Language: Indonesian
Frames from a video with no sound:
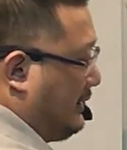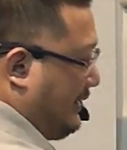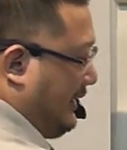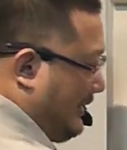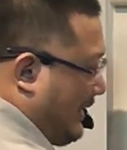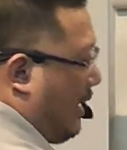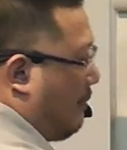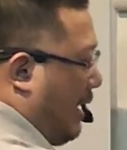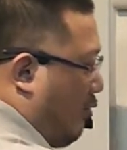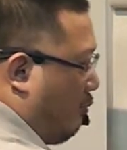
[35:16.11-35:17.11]
Kita
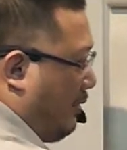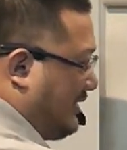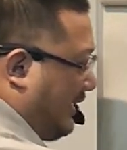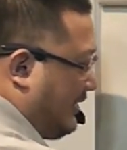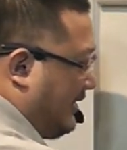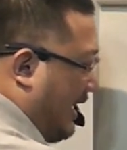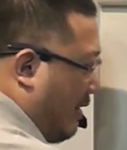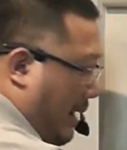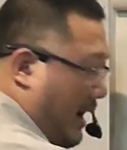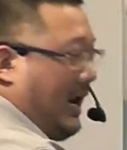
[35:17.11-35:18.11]
mau menjadi yang
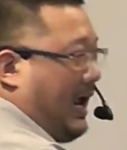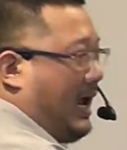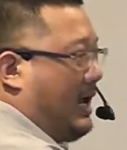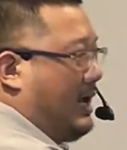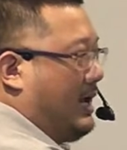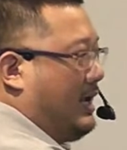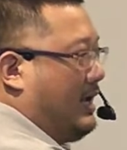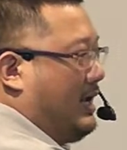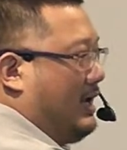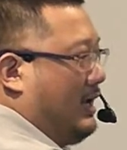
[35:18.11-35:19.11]
mana,
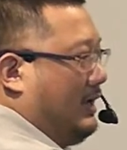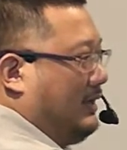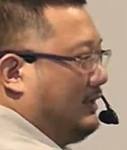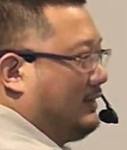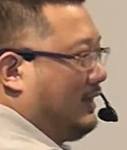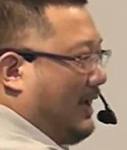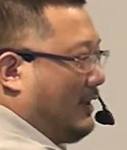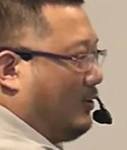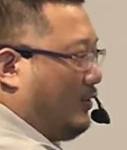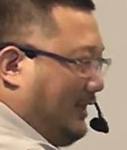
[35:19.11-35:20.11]

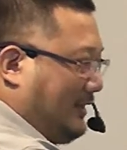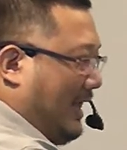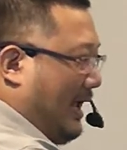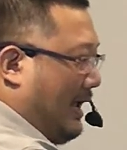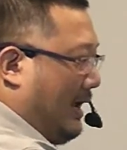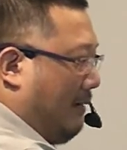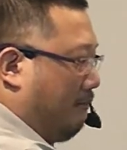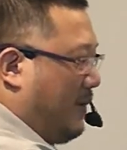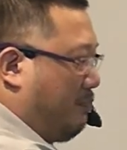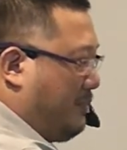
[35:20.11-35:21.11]
tergantung kita
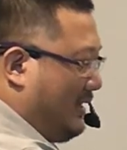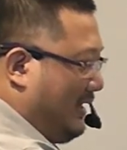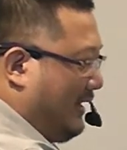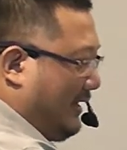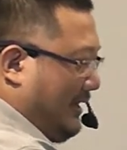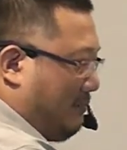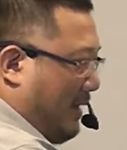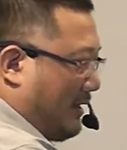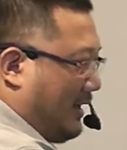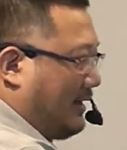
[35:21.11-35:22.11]
memilih
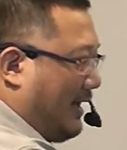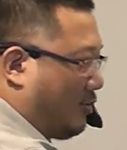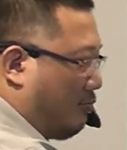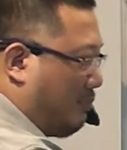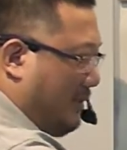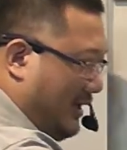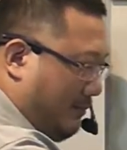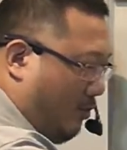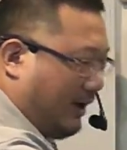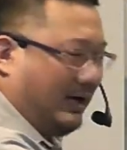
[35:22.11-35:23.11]
kenikmatan atau memilih
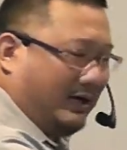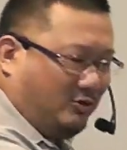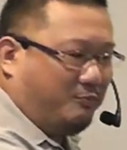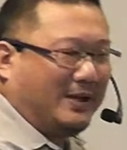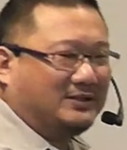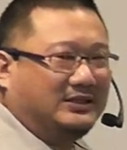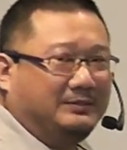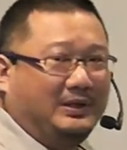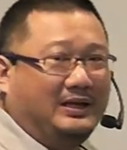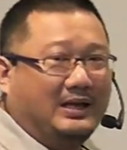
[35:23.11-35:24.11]
moral, itu pasti
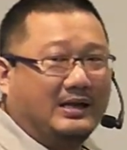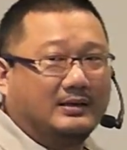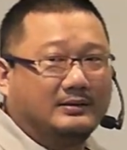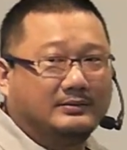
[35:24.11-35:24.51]
pilihan.